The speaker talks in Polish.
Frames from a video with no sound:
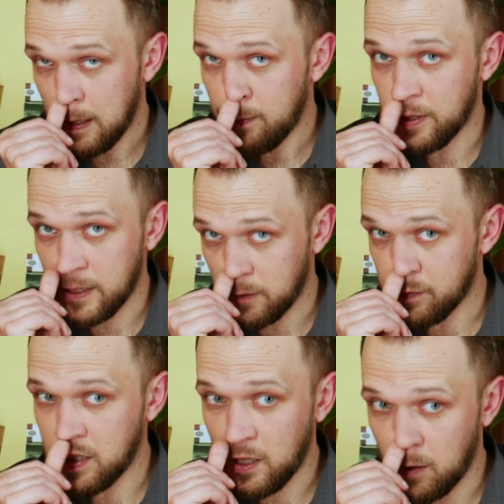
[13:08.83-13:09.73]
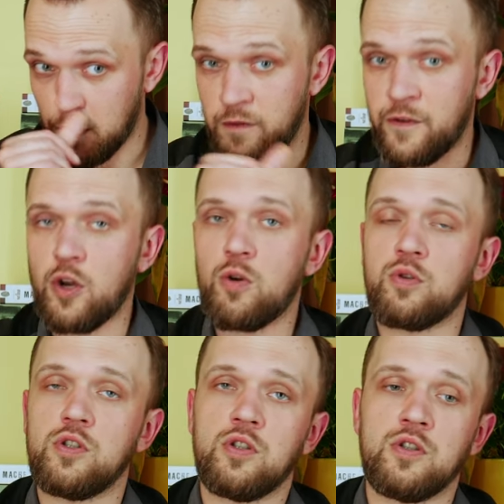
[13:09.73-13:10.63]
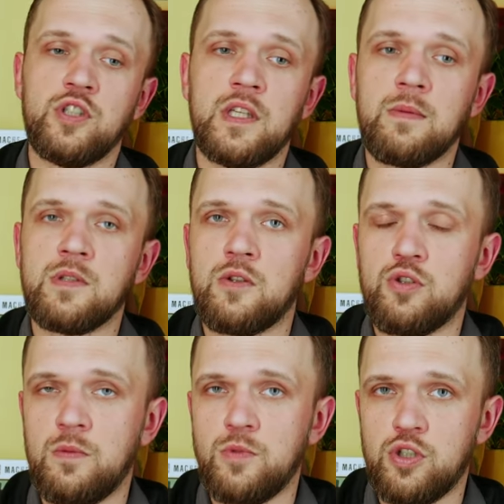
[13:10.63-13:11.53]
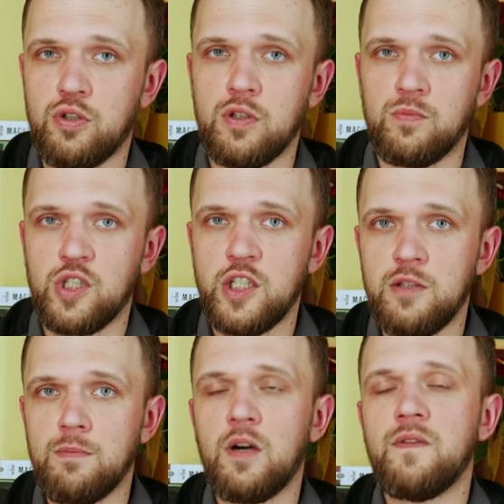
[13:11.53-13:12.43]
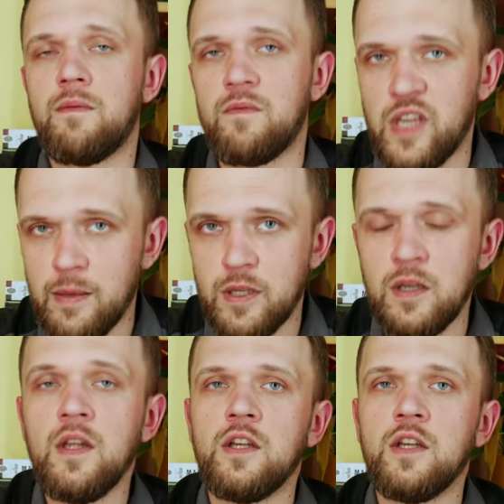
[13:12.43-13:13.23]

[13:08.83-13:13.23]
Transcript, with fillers: Poniatowskiego w roku 1783, bowiem wiemy,